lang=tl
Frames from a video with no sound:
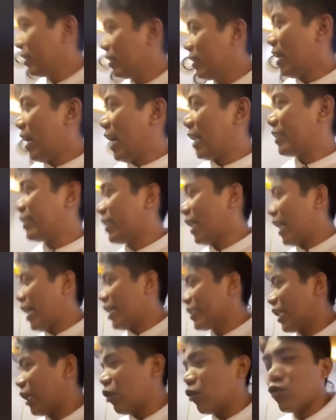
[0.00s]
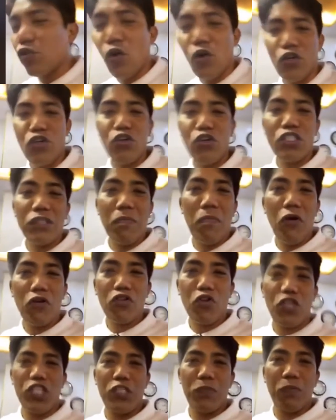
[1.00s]
At saka sa Notorious
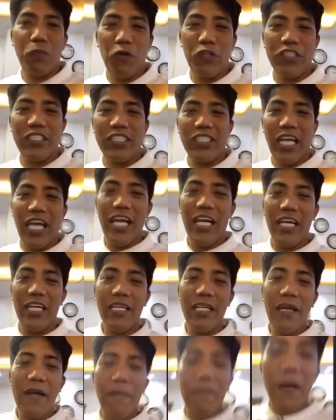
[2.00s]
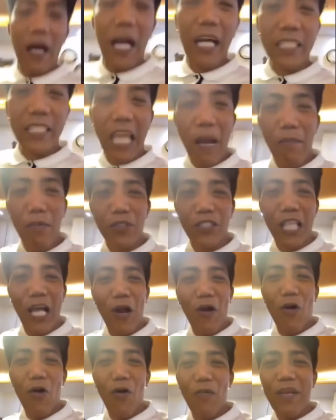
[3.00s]
Motorsports, ha? Pagkatapos ng
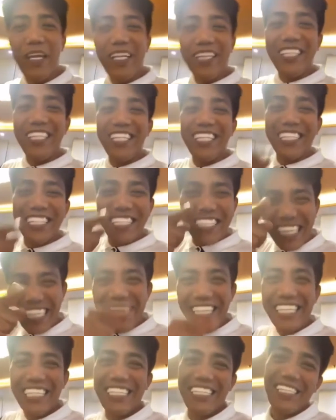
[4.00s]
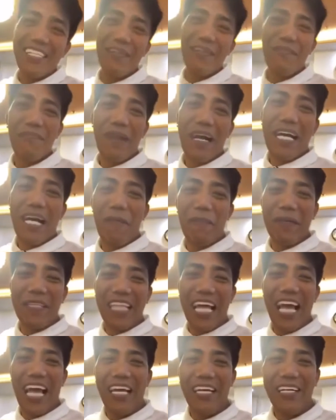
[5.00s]
COVID, magkapi
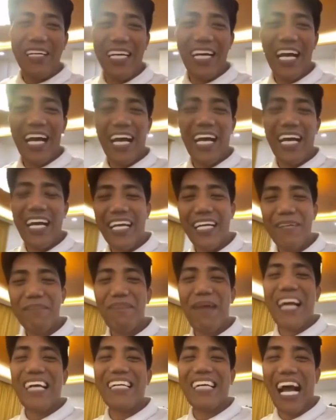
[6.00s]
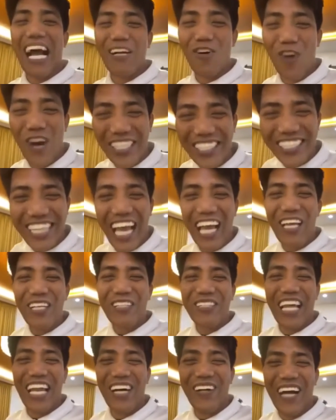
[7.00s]
tayo, ha? Maggaguhan tayong
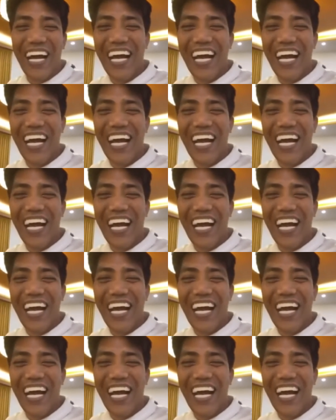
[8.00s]
dalawa,